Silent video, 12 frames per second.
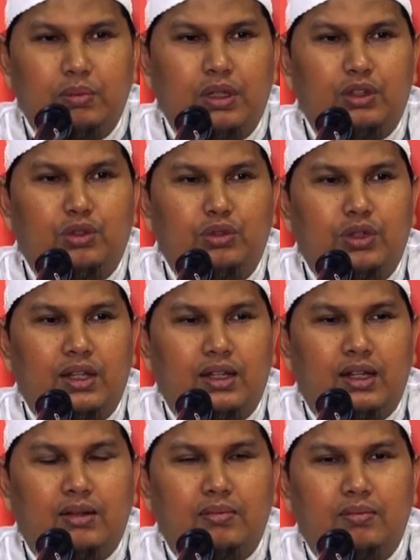Begitu juga
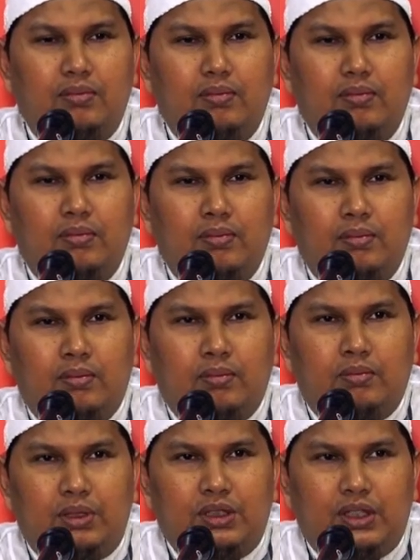dalam
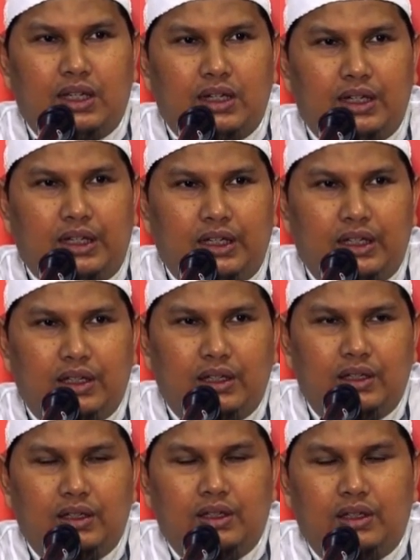
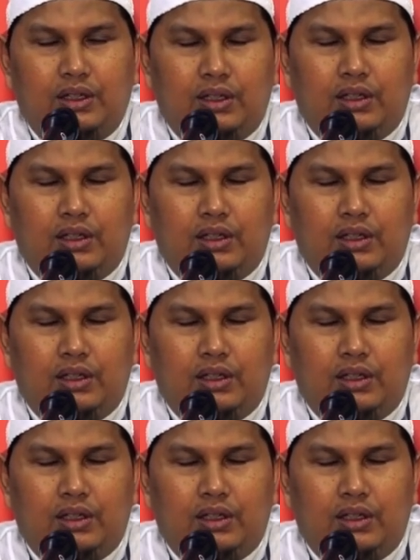mencari